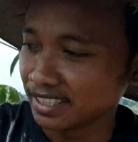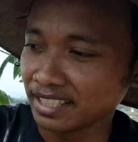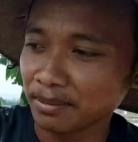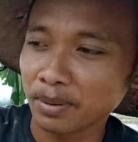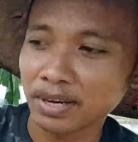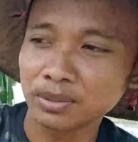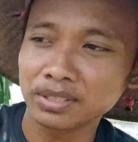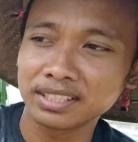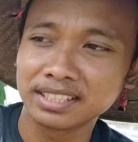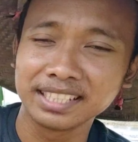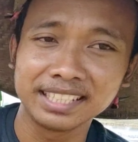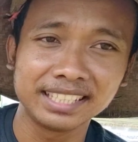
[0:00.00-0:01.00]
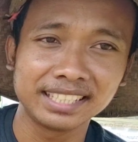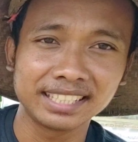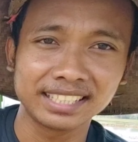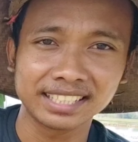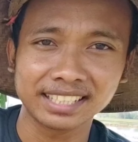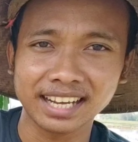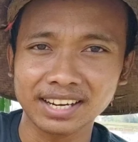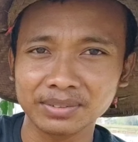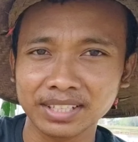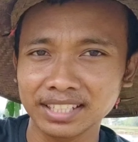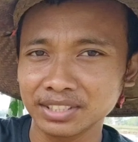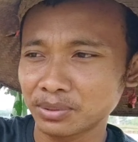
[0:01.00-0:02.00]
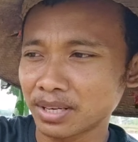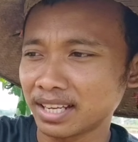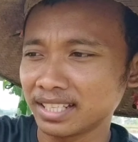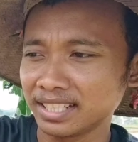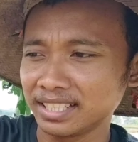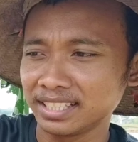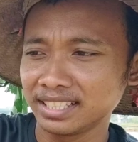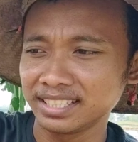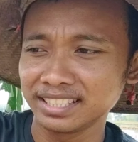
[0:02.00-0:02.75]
ini baru di nganu tadi sudah nih